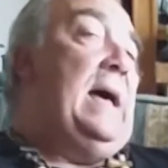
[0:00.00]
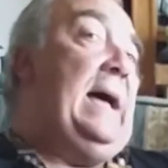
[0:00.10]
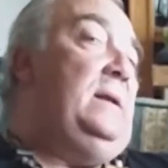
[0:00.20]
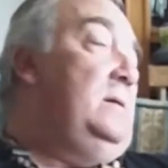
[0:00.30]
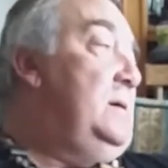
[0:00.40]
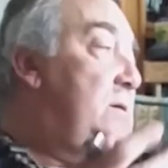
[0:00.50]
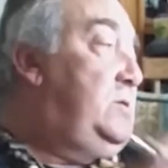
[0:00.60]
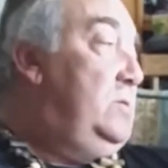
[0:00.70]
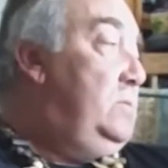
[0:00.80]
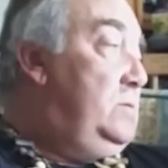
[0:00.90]
alors
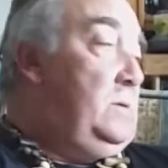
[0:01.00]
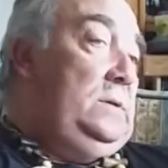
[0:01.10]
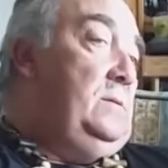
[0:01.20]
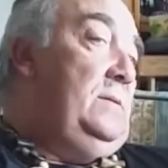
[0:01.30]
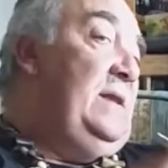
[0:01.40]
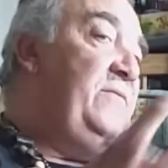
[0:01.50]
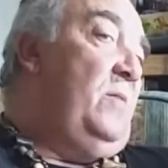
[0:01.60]
que euh, les